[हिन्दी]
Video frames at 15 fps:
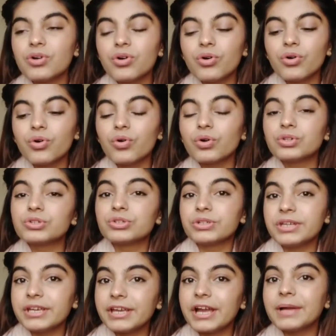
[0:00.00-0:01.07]
so
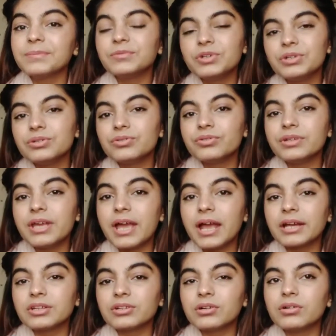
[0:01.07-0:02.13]
today i'm going to
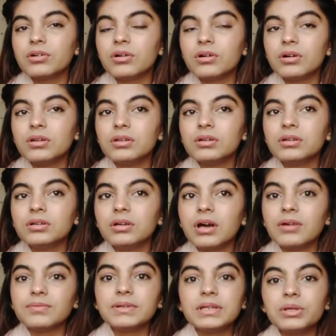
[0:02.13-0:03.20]
react on uh,
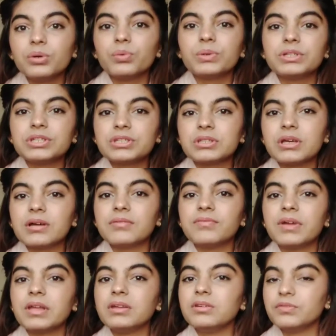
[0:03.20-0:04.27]
a video which is a
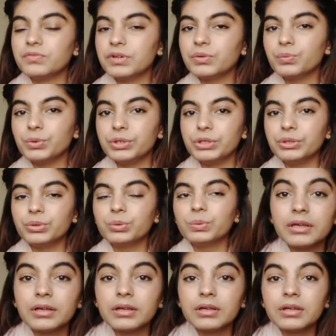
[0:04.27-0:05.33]
very different video
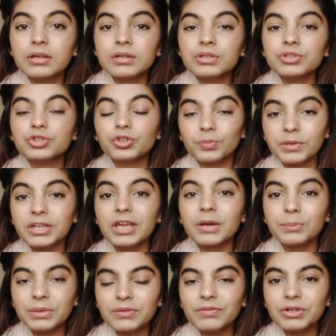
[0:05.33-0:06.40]
eh, जो मैंने
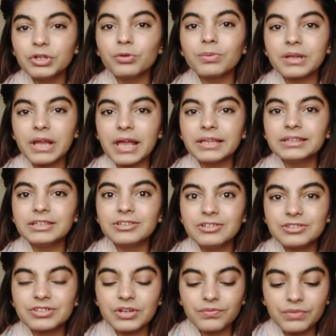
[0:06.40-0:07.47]
अभी वीडियो बनाई थी
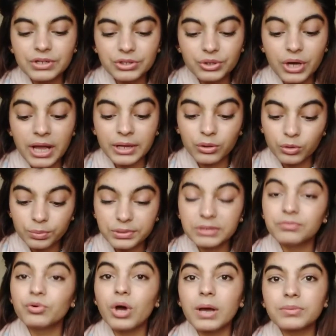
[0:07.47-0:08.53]
रिसेंट वीडियो आई होप
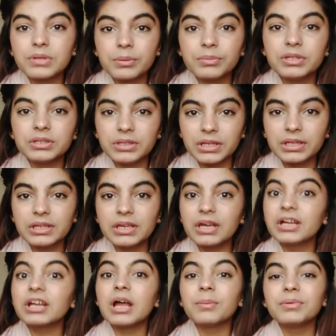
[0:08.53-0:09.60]
कि वो आप सब ने देखी
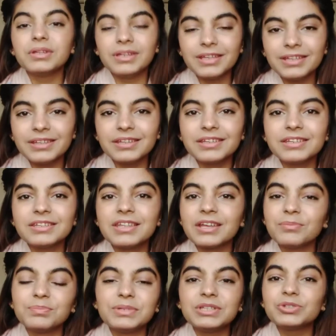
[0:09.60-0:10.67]
अगर आपने नहीं देखी
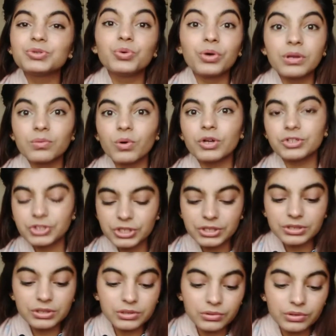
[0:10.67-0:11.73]
देन प्लीज़ गो एंड वॉच
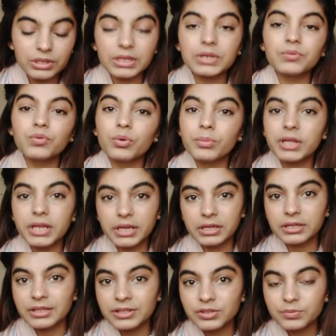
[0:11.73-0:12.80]
इट क्योंकि वो मैंने
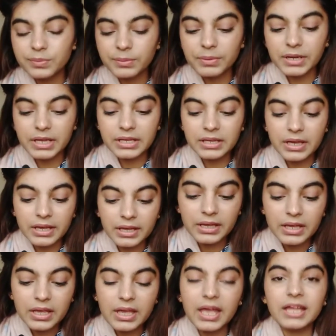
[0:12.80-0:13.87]
इंडियंस पे बनाई है
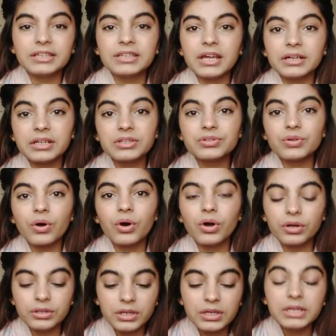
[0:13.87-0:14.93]
एंड देट इज़
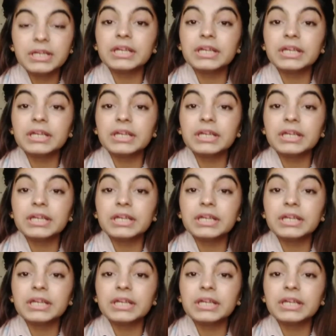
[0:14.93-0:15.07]
ऑन